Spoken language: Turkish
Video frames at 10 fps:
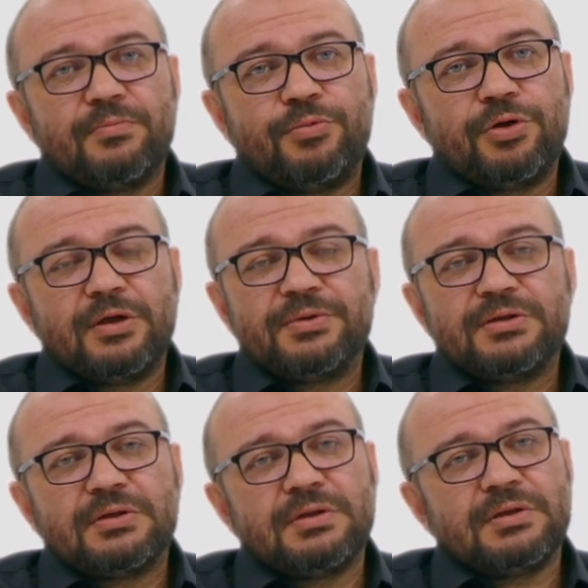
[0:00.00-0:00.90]
böyle
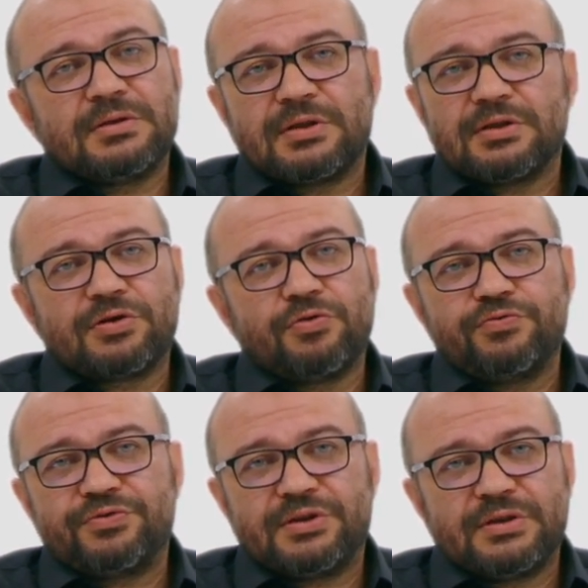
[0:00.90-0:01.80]
bir e,
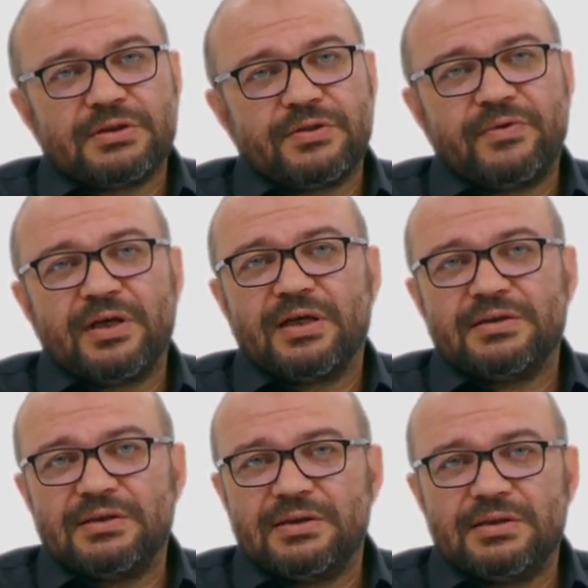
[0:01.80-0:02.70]
tasavvuf şiiri
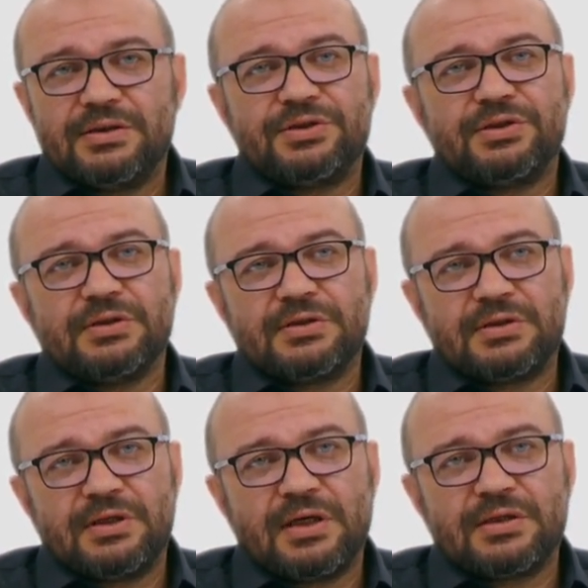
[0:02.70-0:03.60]
veya dini şiir,
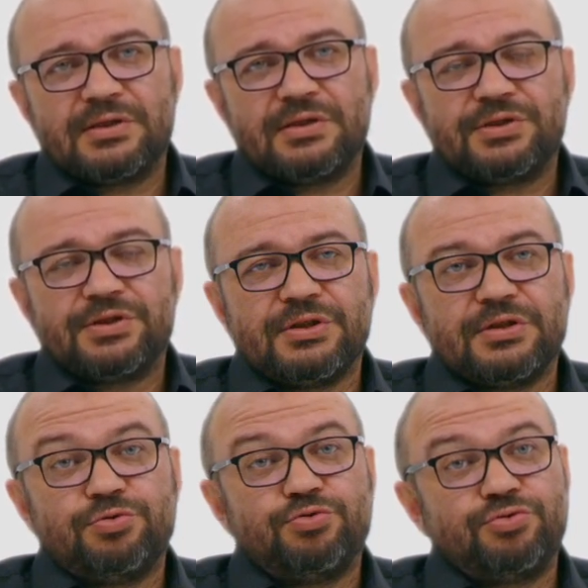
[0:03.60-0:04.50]
siyasi
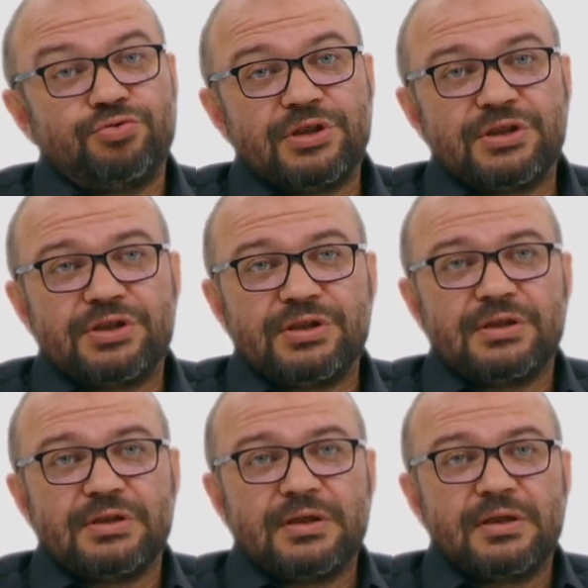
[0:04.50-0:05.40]
şiir, düşünce
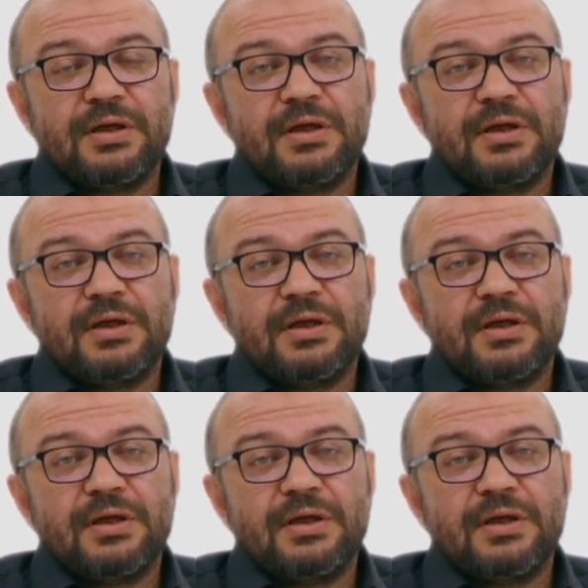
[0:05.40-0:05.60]
şiiri